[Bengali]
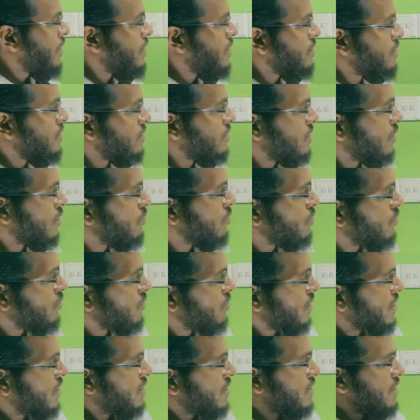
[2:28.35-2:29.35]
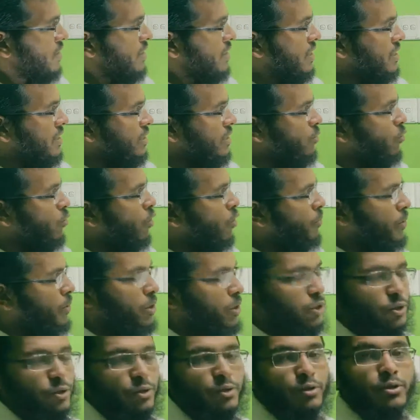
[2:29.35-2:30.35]
দেখান দেখো তো এখানে একটা
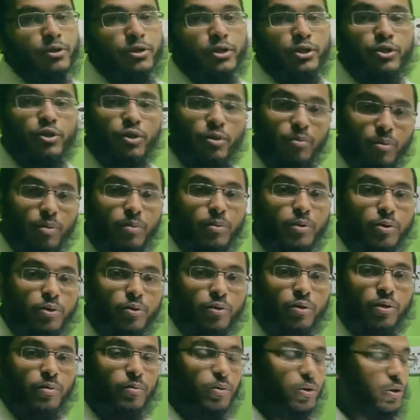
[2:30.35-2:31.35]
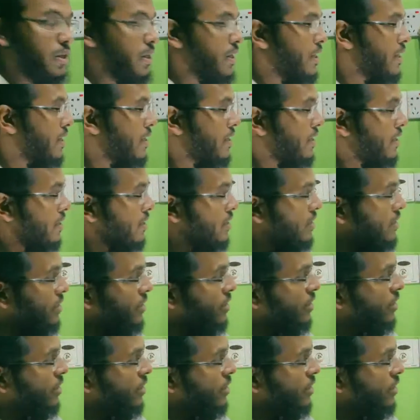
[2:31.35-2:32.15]
অপারেশন হচ্ছে সম্ভবত এবং এখানে